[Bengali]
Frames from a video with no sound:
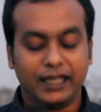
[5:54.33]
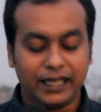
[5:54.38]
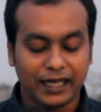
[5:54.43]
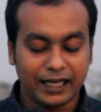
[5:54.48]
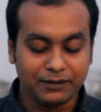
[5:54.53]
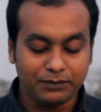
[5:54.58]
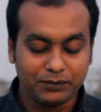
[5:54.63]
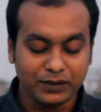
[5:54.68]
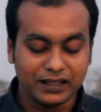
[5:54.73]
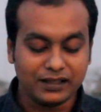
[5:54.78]
এই
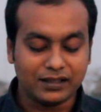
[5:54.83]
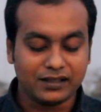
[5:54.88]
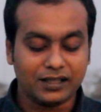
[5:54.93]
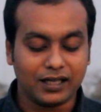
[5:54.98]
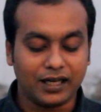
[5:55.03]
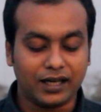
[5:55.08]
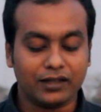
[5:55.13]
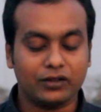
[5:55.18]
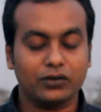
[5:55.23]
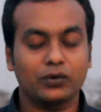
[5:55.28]
বীজটা
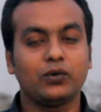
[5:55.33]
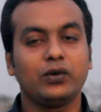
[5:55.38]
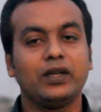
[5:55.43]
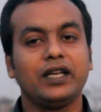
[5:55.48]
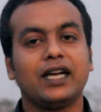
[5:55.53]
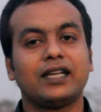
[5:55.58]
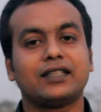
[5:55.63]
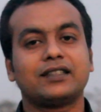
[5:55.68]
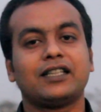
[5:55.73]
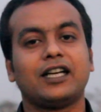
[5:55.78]

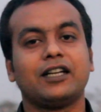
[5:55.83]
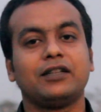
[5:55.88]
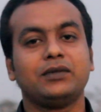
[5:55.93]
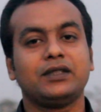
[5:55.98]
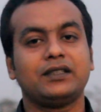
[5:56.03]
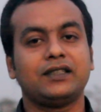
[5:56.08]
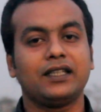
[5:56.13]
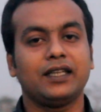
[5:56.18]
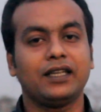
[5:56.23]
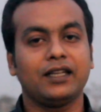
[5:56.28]
কুরিয়ার
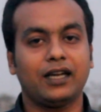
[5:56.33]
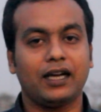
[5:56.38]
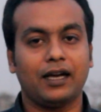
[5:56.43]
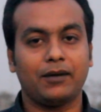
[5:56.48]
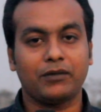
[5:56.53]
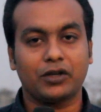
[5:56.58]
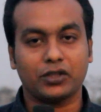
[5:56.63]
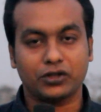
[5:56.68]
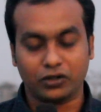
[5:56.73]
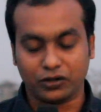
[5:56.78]
সার্ভিসে
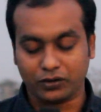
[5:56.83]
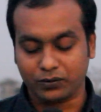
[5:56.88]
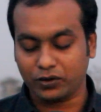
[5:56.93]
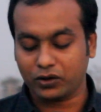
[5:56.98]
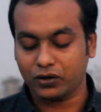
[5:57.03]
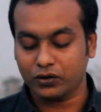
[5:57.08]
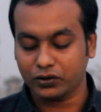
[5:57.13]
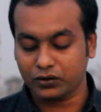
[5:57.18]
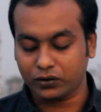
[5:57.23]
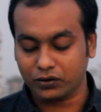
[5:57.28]
আমরা
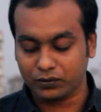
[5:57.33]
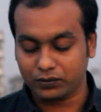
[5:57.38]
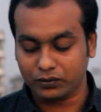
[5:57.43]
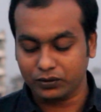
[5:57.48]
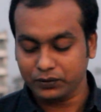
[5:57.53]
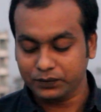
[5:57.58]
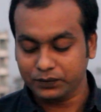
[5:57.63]
সরবরাহ করব